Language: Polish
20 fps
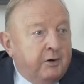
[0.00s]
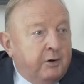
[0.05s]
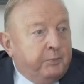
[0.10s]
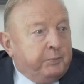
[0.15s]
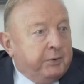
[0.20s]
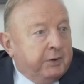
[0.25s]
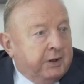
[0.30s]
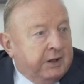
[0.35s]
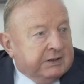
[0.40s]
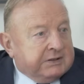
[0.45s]

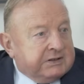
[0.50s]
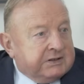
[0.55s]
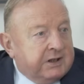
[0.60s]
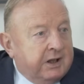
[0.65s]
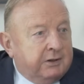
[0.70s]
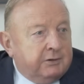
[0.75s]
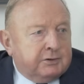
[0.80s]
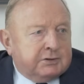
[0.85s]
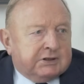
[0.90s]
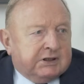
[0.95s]

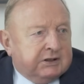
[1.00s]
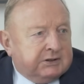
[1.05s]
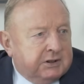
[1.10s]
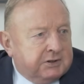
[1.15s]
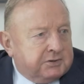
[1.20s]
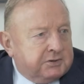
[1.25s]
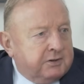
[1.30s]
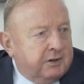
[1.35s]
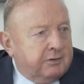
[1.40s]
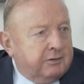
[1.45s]
operacja
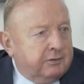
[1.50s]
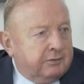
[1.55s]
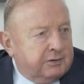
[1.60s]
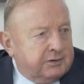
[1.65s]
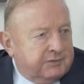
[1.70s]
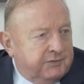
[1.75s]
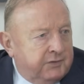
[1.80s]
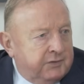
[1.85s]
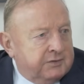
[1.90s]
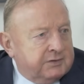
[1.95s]
ostatecznego
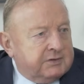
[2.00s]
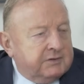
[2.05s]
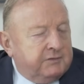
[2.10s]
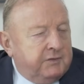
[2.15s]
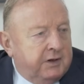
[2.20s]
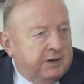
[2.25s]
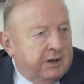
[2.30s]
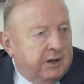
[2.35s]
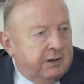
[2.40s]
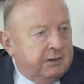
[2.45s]

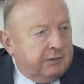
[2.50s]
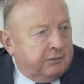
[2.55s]
rozwiązywania,